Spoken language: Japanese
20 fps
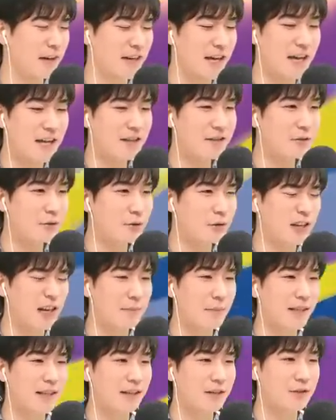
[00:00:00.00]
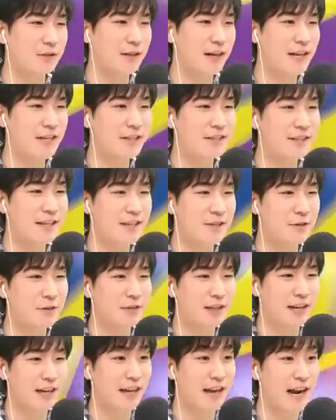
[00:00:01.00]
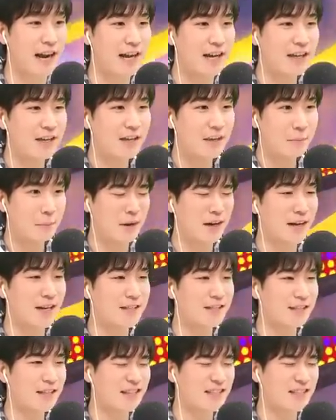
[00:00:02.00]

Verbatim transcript: まあなんとかまだ食らいつけそうだから、まあ、ガツ